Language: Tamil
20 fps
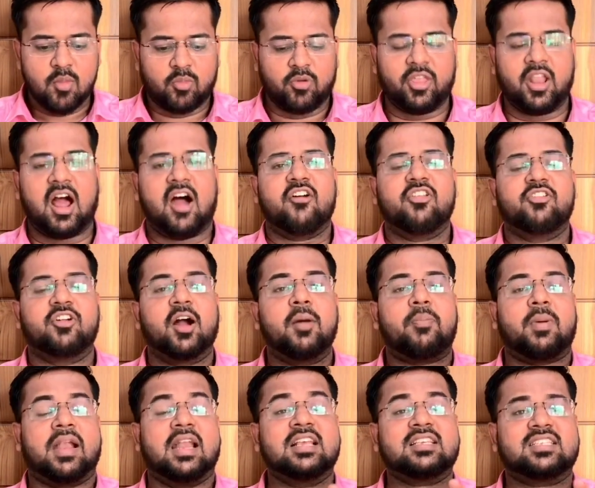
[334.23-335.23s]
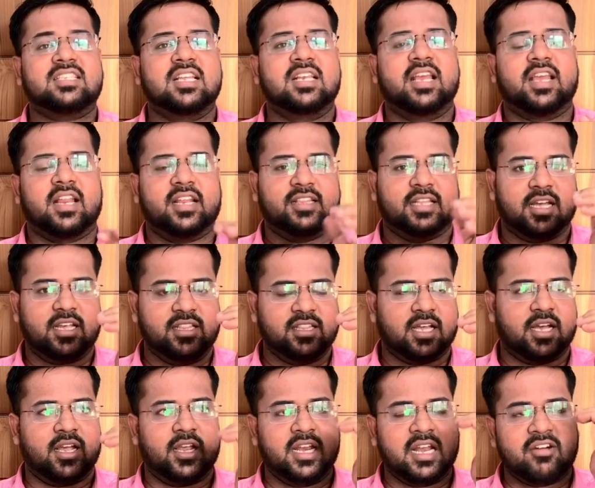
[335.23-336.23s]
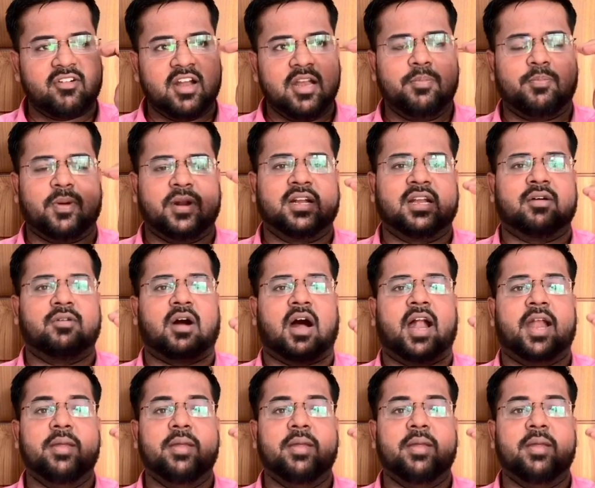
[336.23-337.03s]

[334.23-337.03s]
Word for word: முதலாவது வந்து பலஸ்தீனில் இருந்த இந்த இனவழிப்பு என்ற